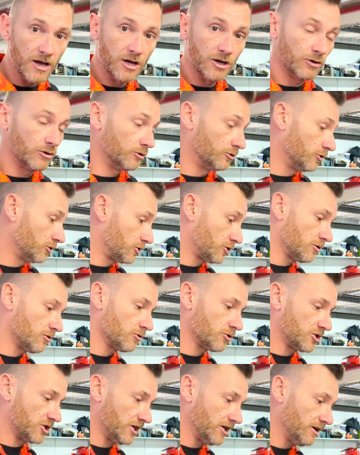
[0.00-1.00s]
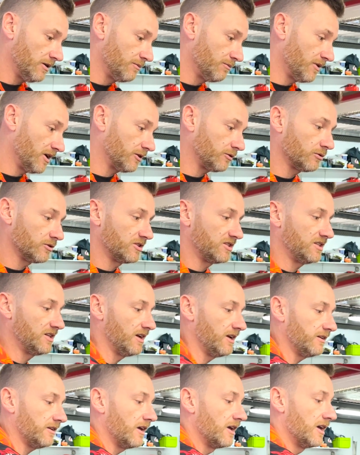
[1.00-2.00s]
que de changer maître
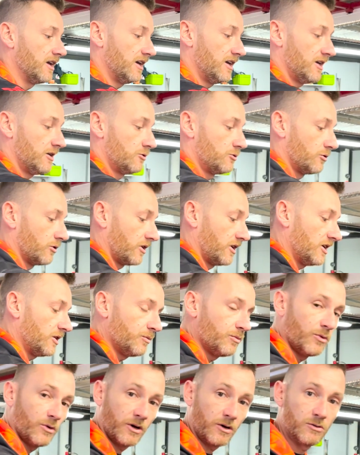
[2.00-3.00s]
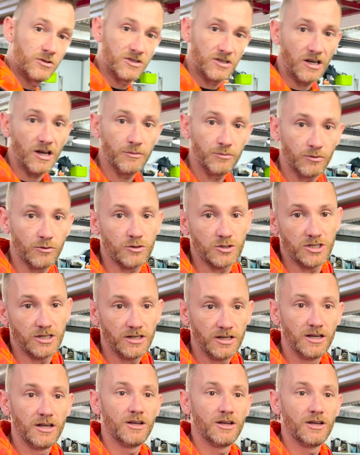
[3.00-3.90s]
cylindre et du rite pour réussir à purger.